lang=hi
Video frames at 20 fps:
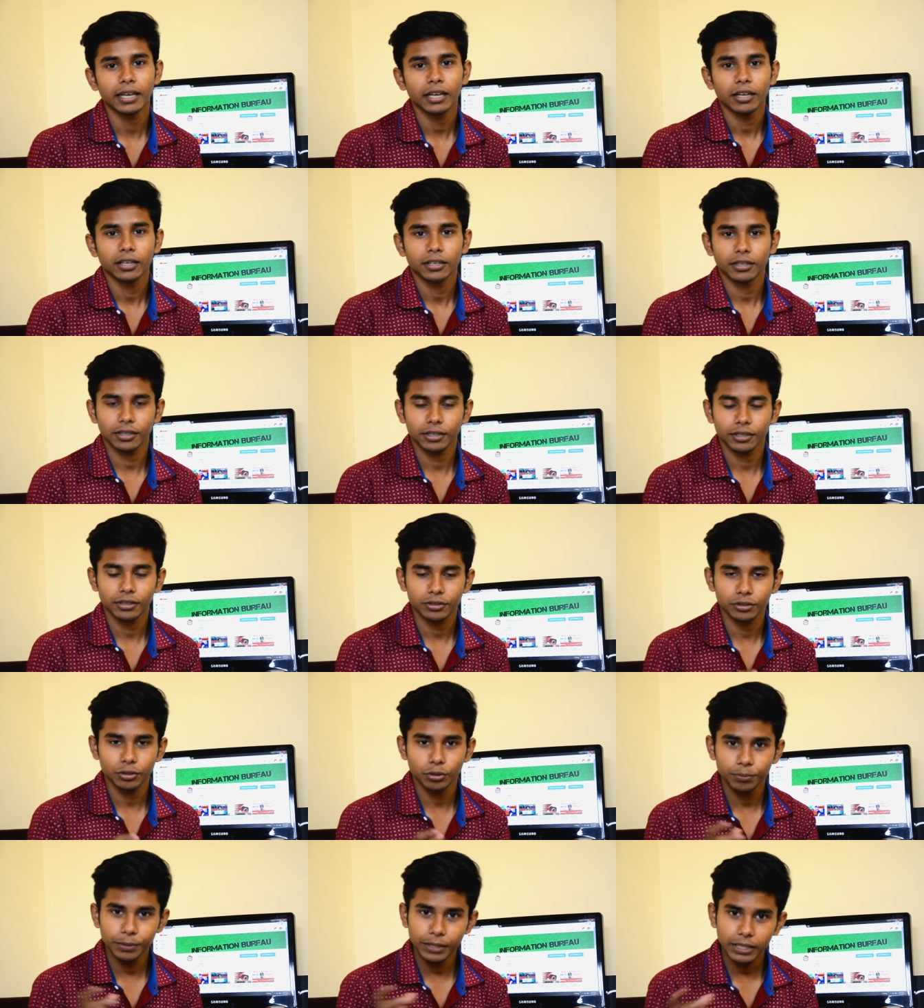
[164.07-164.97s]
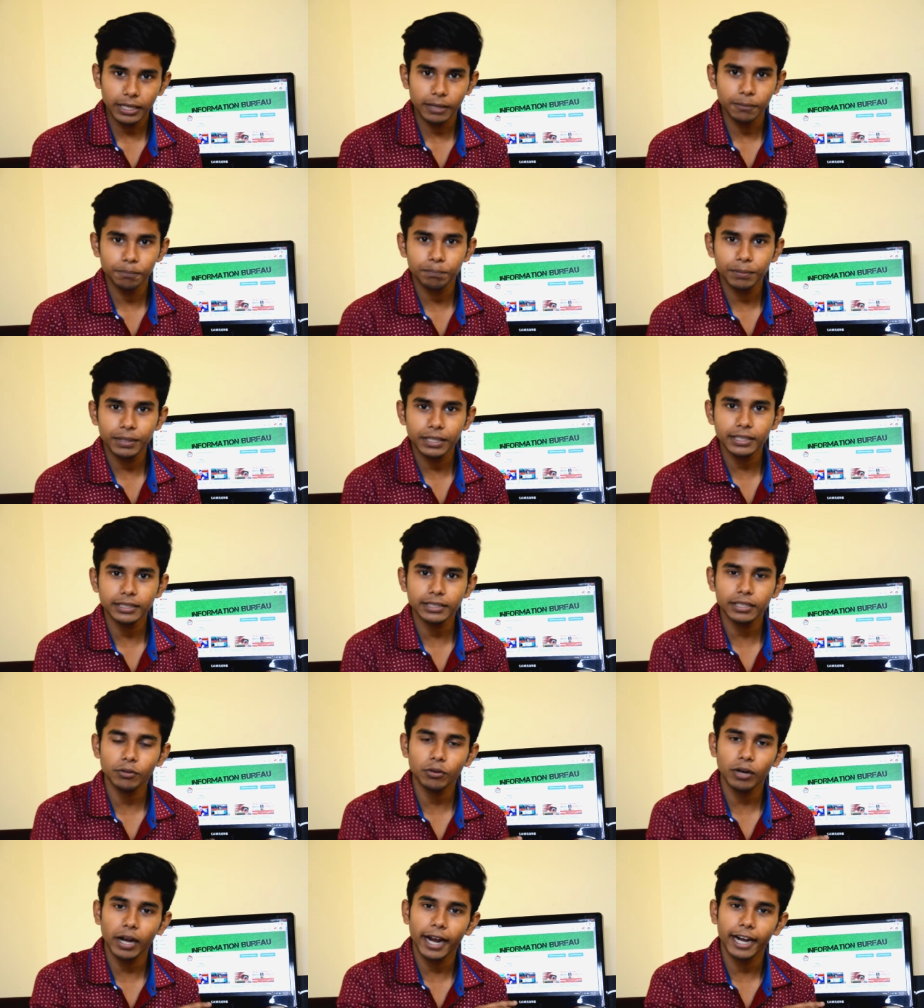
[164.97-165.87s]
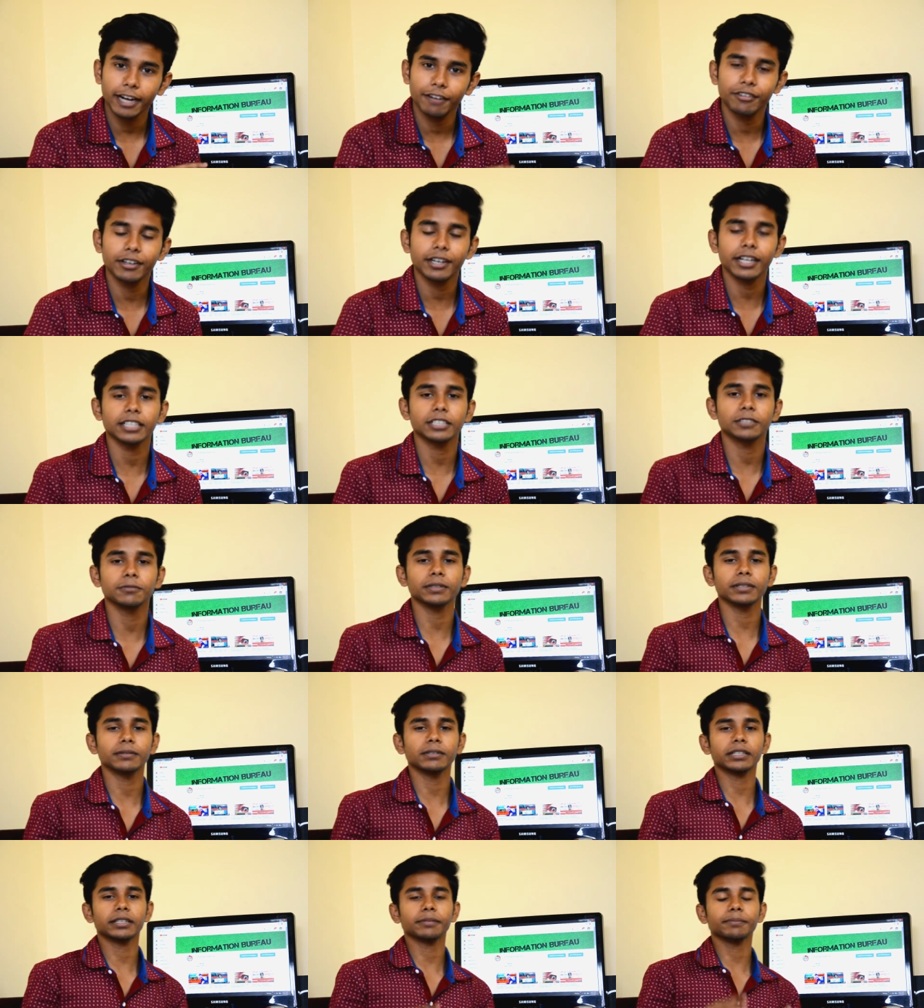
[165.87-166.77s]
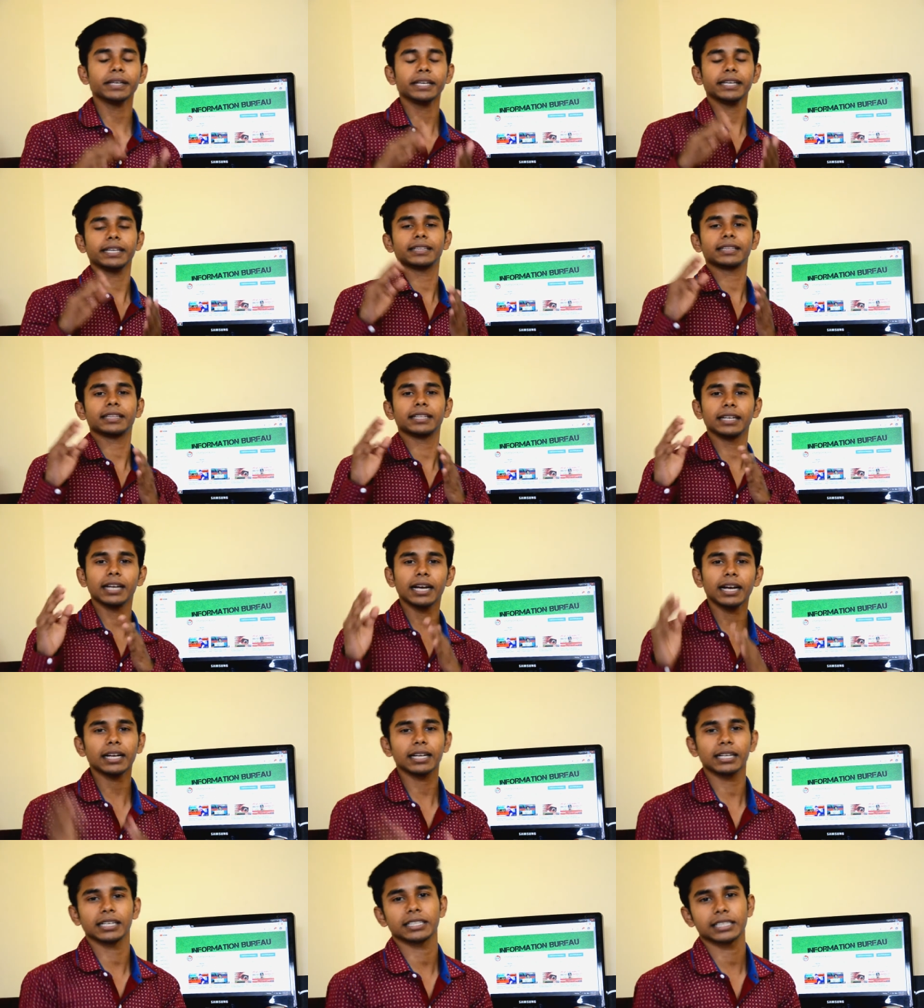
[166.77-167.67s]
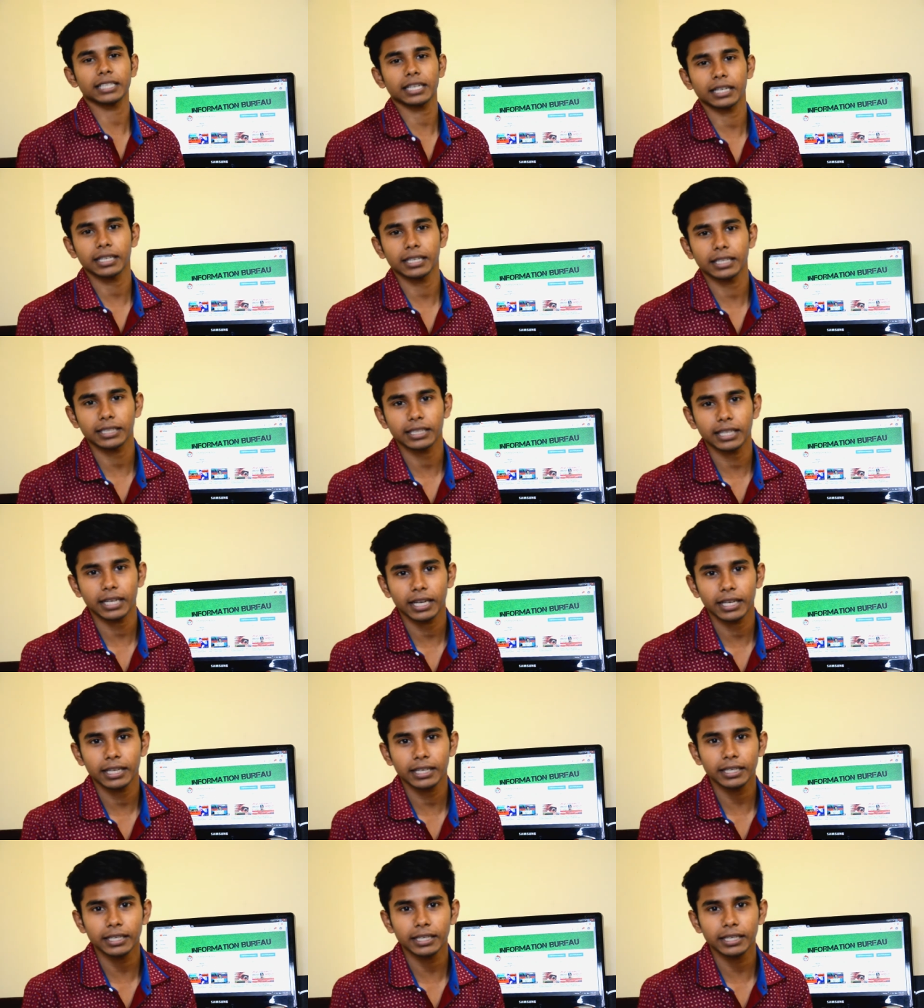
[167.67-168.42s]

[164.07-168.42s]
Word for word: जो भी कंपनीज है वो एडवर्टाइजमेंट में इतना खर्चा करता है